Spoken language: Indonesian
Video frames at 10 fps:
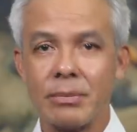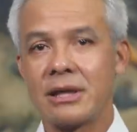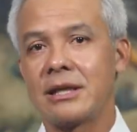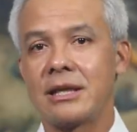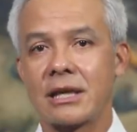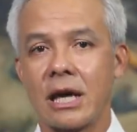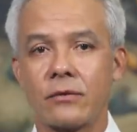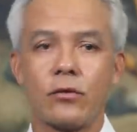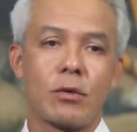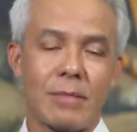
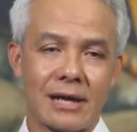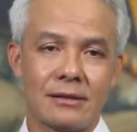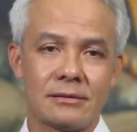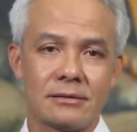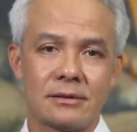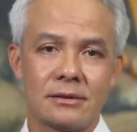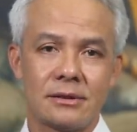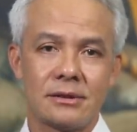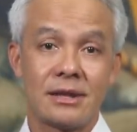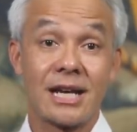pendidikan formal.
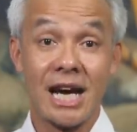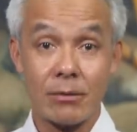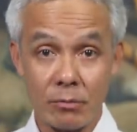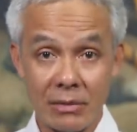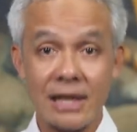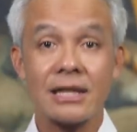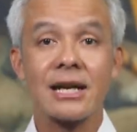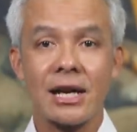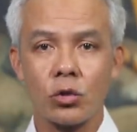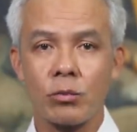Dengan
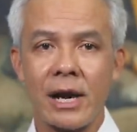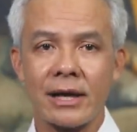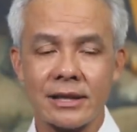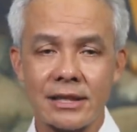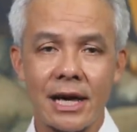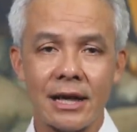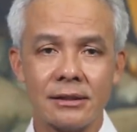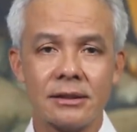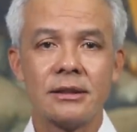memiliki kartu prakerja,